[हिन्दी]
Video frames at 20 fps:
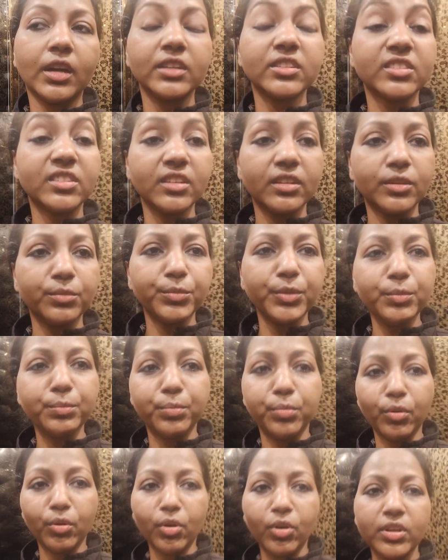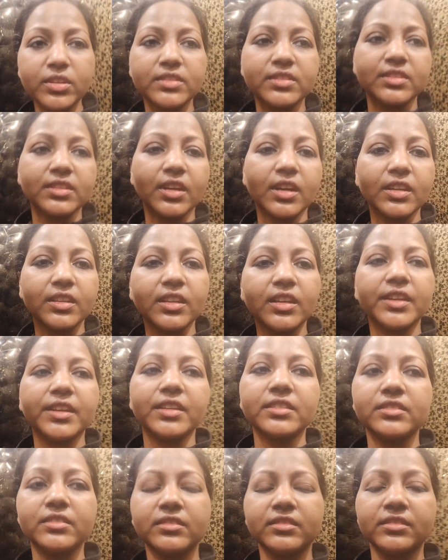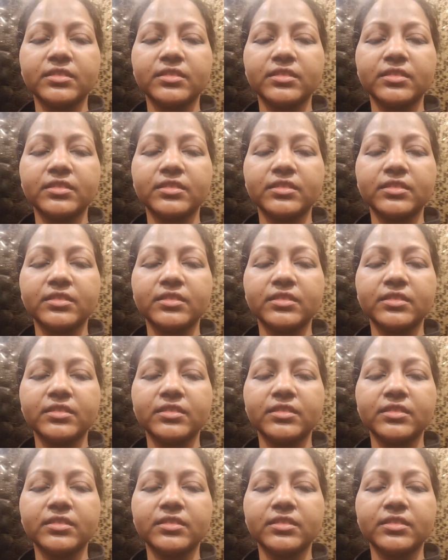आज गर्मी बहुत ज़्यादा है